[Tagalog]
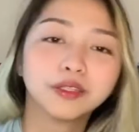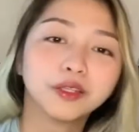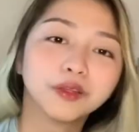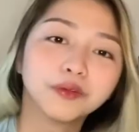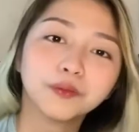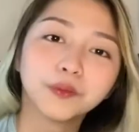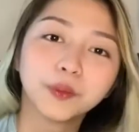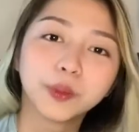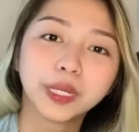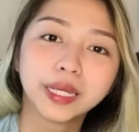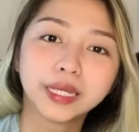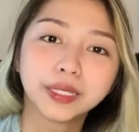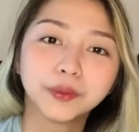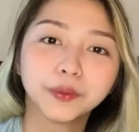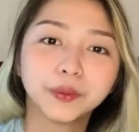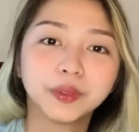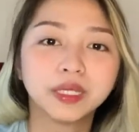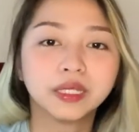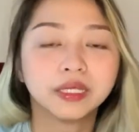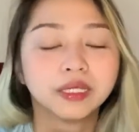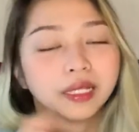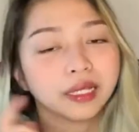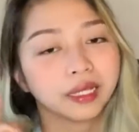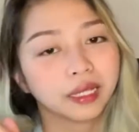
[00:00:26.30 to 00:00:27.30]
forget to hit
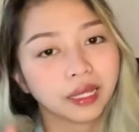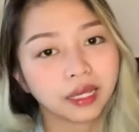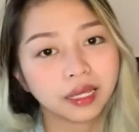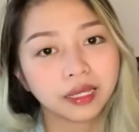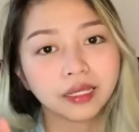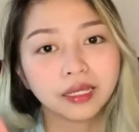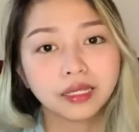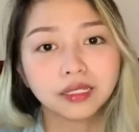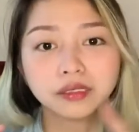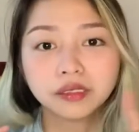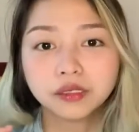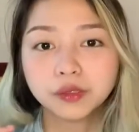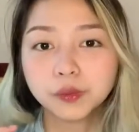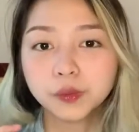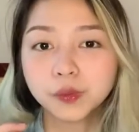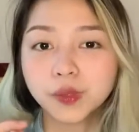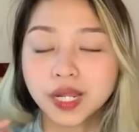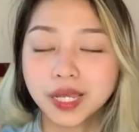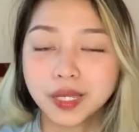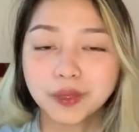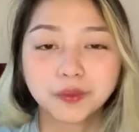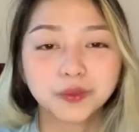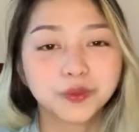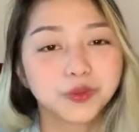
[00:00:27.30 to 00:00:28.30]
the like and subscribe
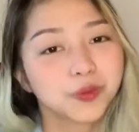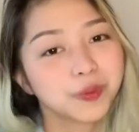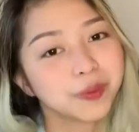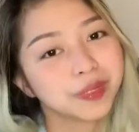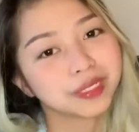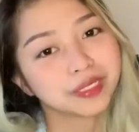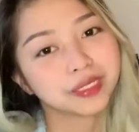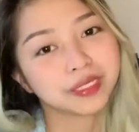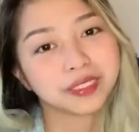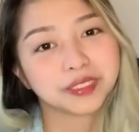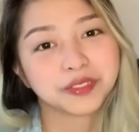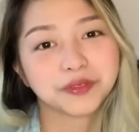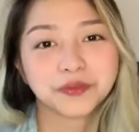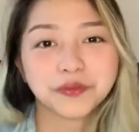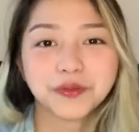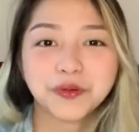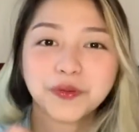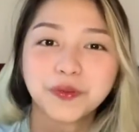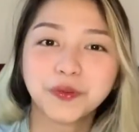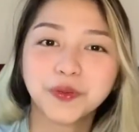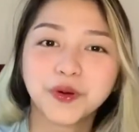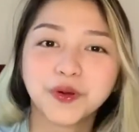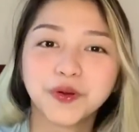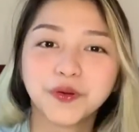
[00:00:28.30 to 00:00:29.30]
to my channel for
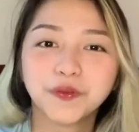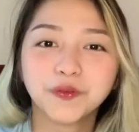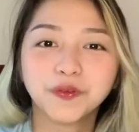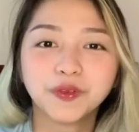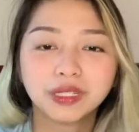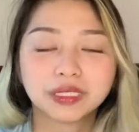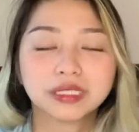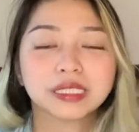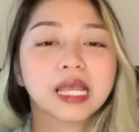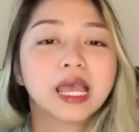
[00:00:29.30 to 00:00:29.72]
more vlogs.